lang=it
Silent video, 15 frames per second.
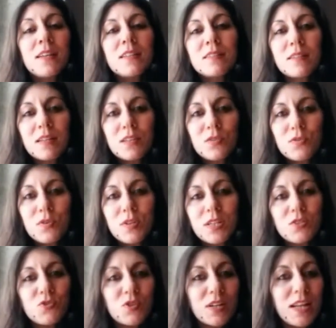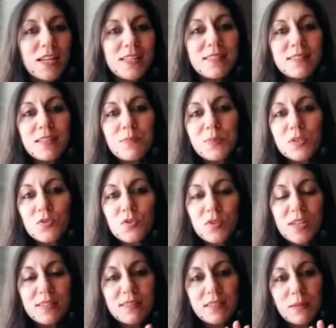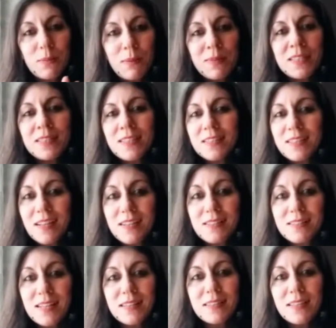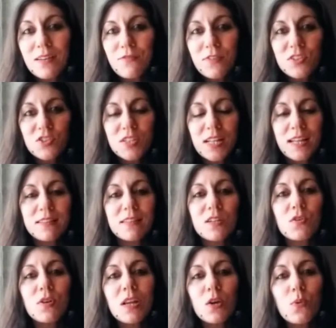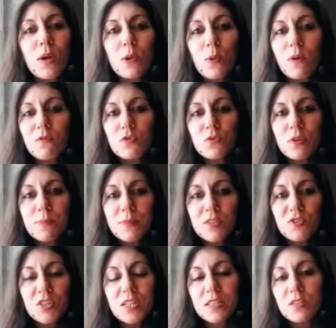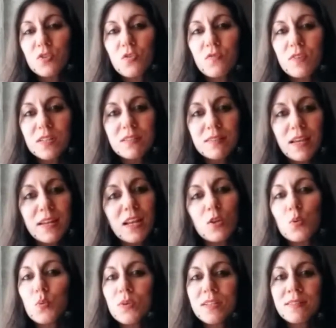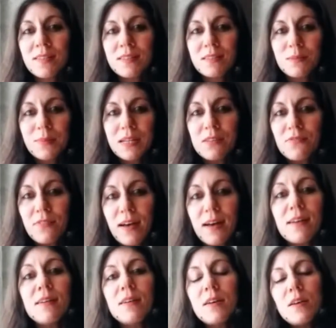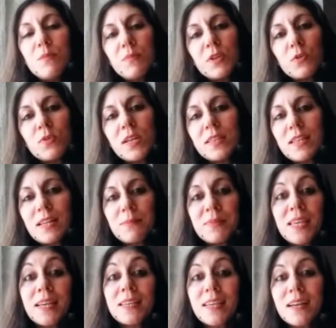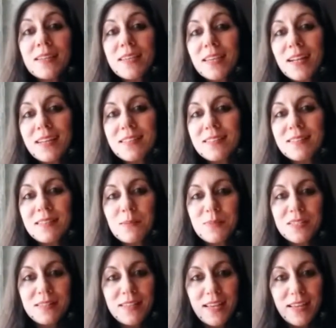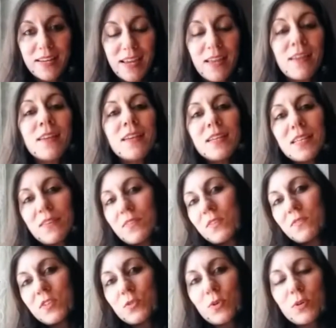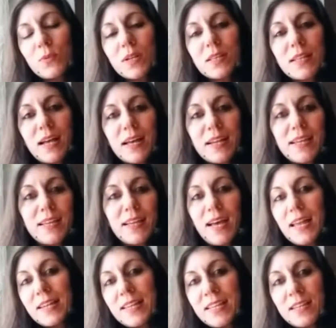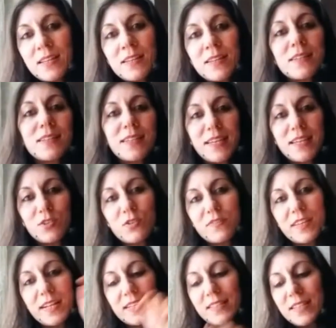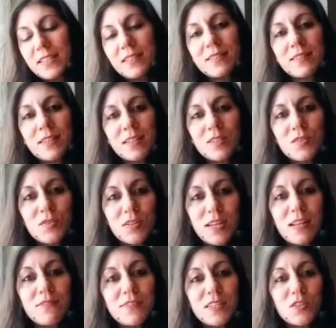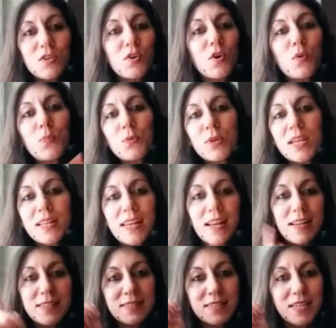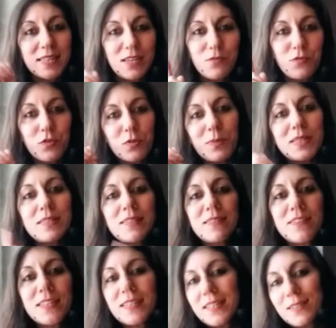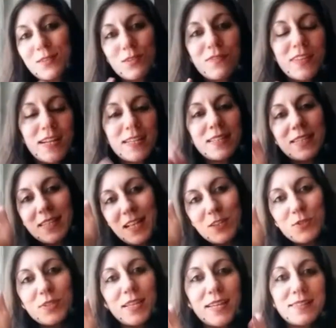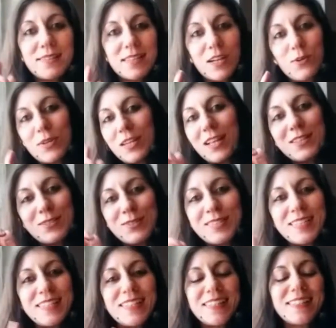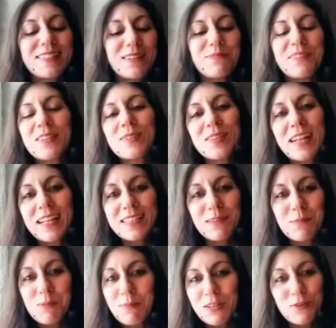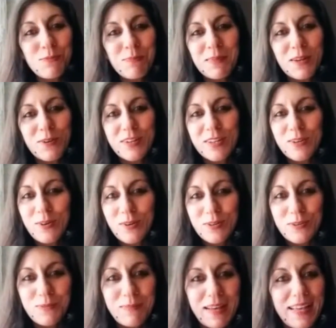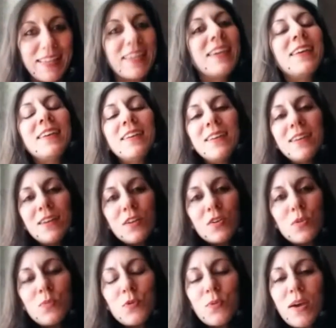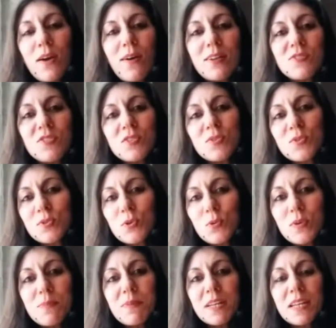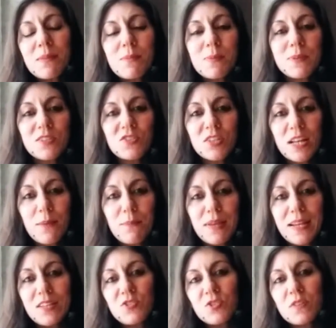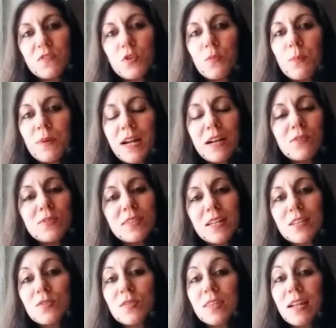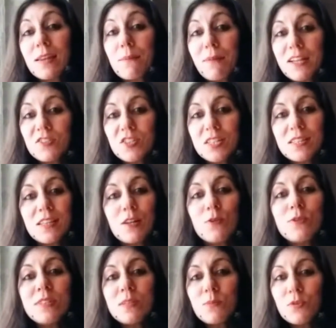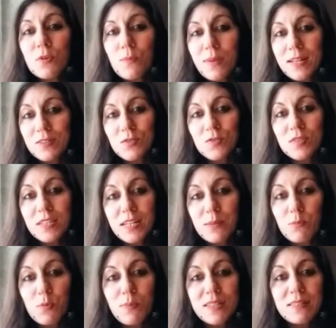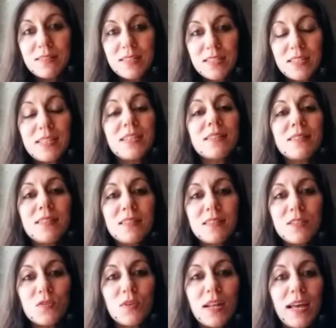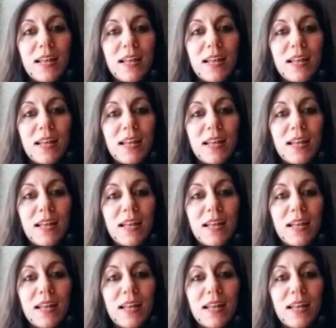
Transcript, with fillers: scrittore, giornalista e persona estremamente interessante e affascinante con la quale ho avuto il piacere di conversare alcune settimane fa per una delle mie chiacchierate semiserie, che vi invito a guardare al link che troverete in descrizione al video oppure nelle schede informative che troverete in alto a destra o in alto a sinistra, perdonatemi ma non me lo ricordo mai. Comunque, oggi sono qui perché mi piacerebbe leggervi un brano tratto dalle pagine dell'ultimo romanzo di Remo Bassini che si intitola